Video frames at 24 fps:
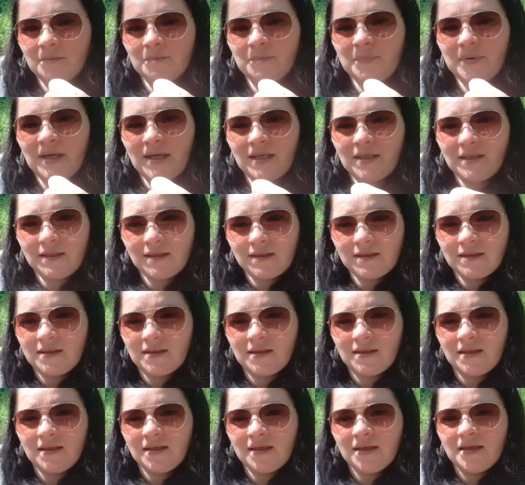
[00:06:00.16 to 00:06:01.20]

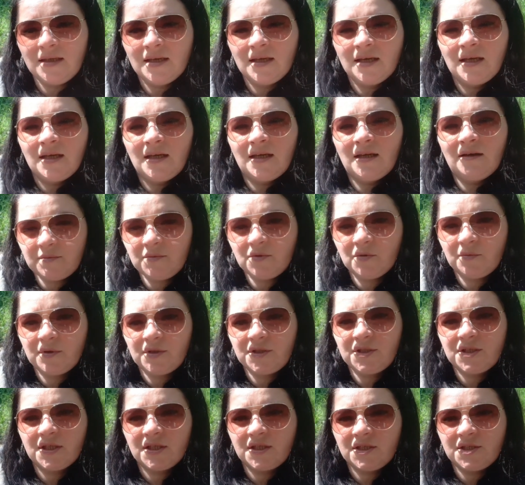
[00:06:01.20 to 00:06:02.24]
pralinki. Ja bym
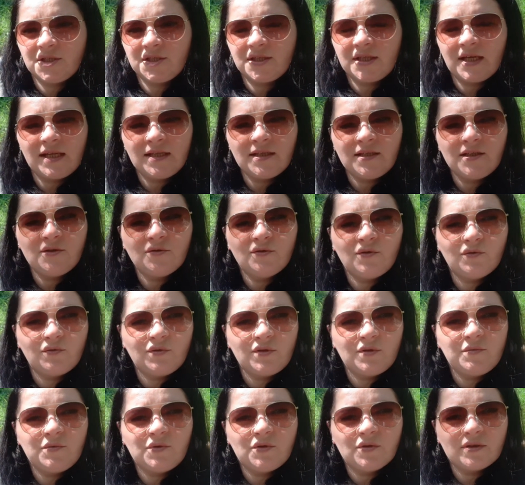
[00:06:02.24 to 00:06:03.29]
chciała iść dalej, no i
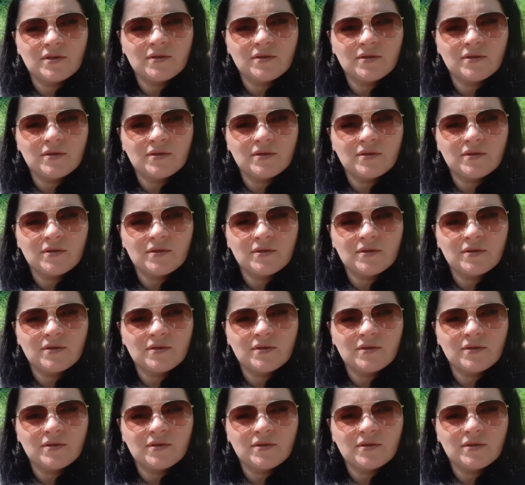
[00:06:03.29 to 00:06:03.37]
oni mi to